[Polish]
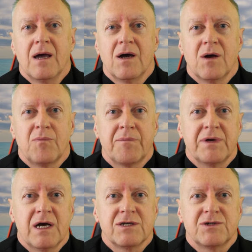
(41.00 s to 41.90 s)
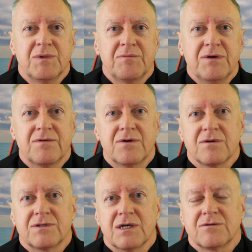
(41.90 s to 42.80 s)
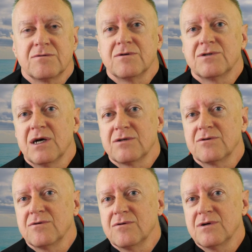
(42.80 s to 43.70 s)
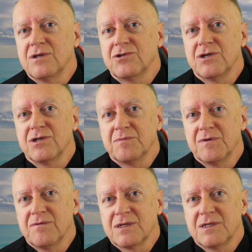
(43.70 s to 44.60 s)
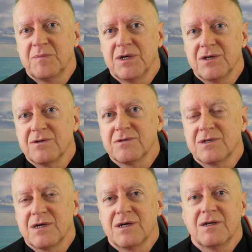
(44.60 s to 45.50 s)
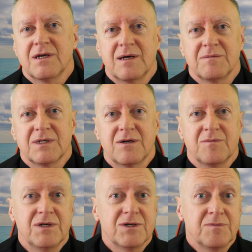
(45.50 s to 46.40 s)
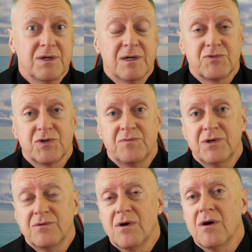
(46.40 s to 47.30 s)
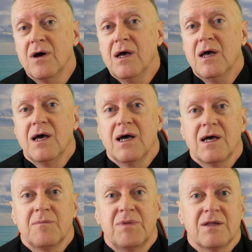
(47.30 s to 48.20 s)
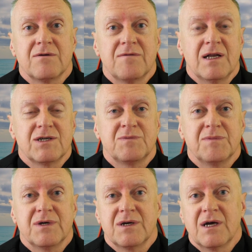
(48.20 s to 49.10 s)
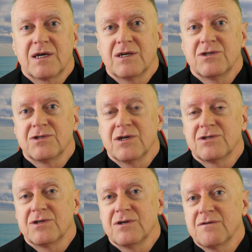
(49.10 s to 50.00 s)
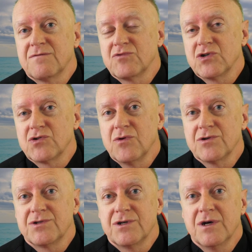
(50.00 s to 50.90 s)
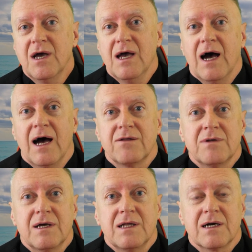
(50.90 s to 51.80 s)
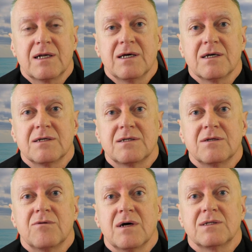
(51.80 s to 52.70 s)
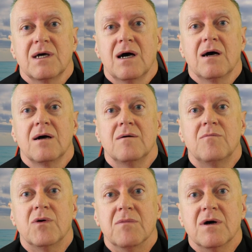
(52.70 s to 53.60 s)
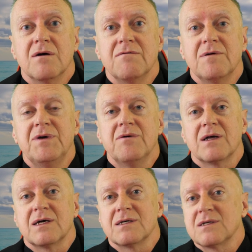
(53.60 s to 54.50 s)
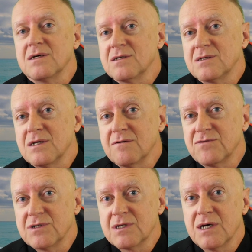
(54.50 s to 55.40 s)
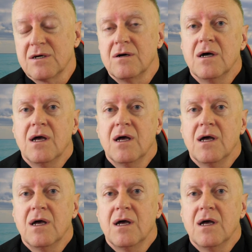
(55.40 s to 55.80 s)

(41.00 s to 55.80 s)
e, popijaliśmy piwko od czasu do czasu, liczyliśmy własne pieniądze, ile tam zarobiliśmy, ile przybyło, e, planowaliśmy jakieś rzeczy w przyszłości, a tutaj nagle sytuacja, bum, wybiła nas z tego wszystkiego.